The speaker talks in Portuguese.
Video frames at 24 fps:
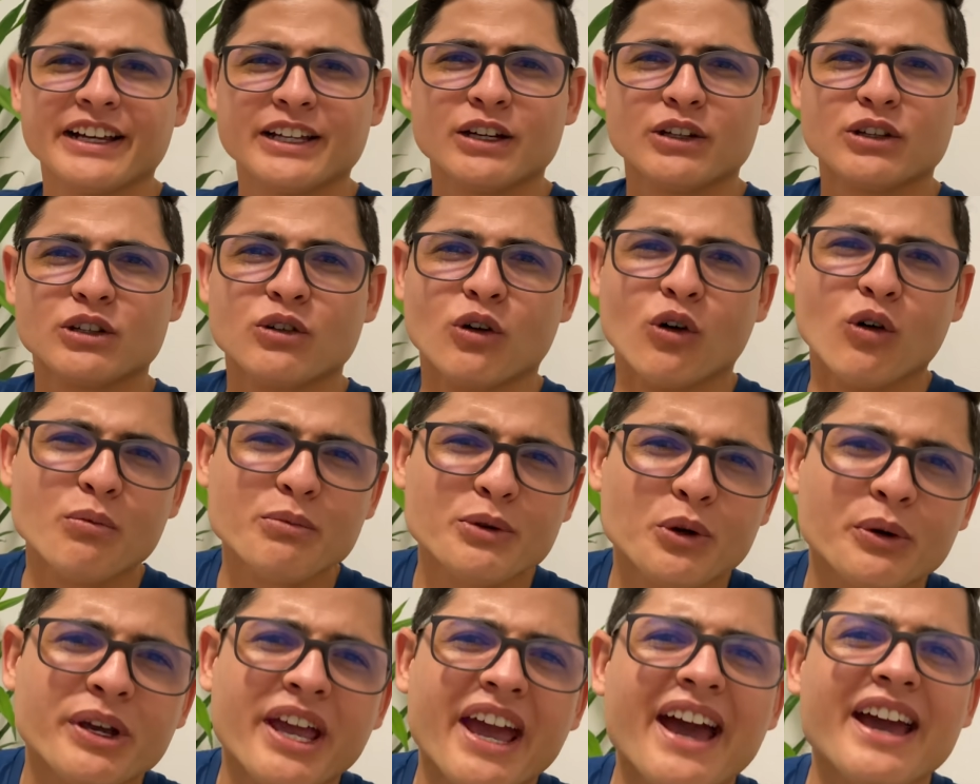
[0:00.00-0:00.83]
E eu digo,
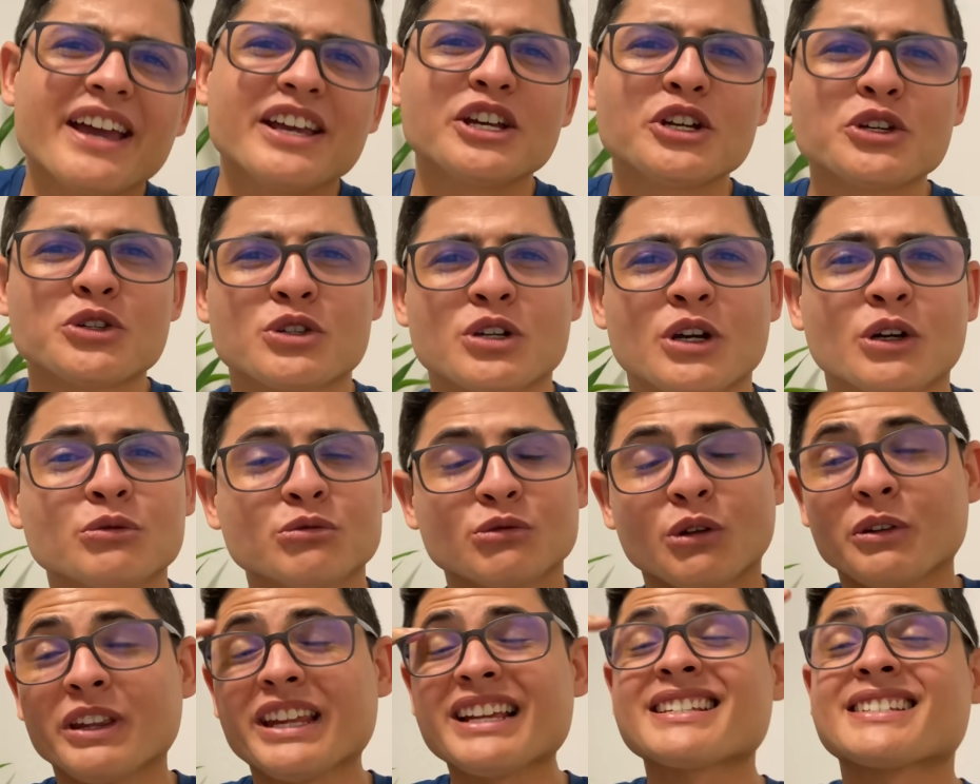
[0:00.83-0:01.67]
homem, o que é isso? Eu
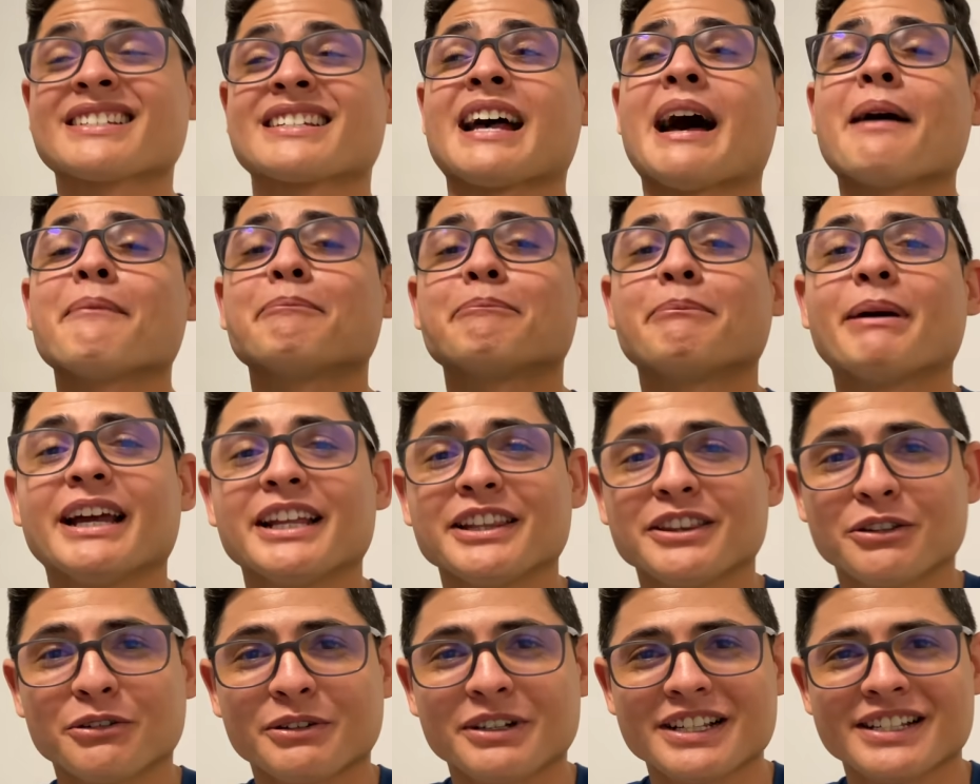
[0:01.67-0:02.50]
não tô nem
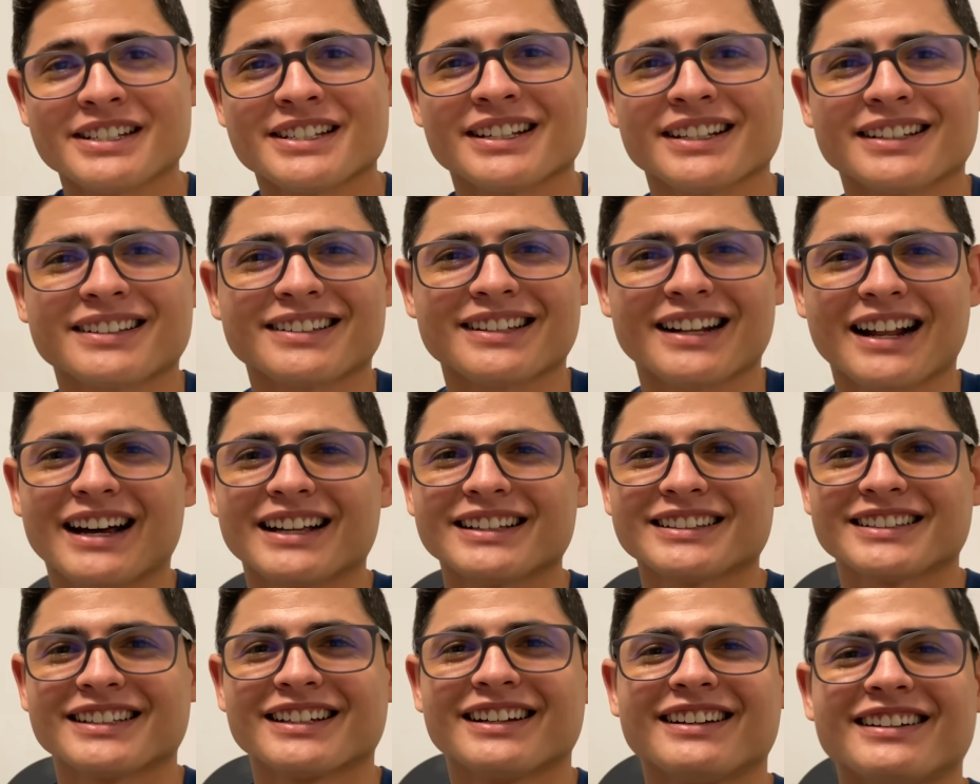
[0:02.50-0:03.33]
sabendo do que se
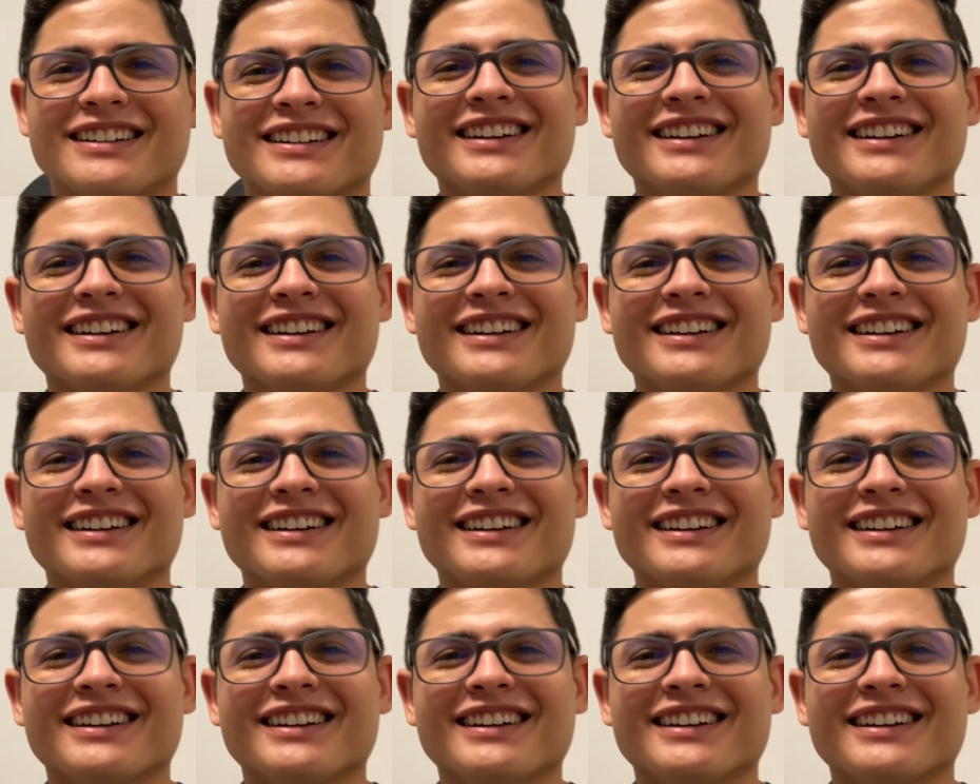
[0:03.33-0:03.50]
trata.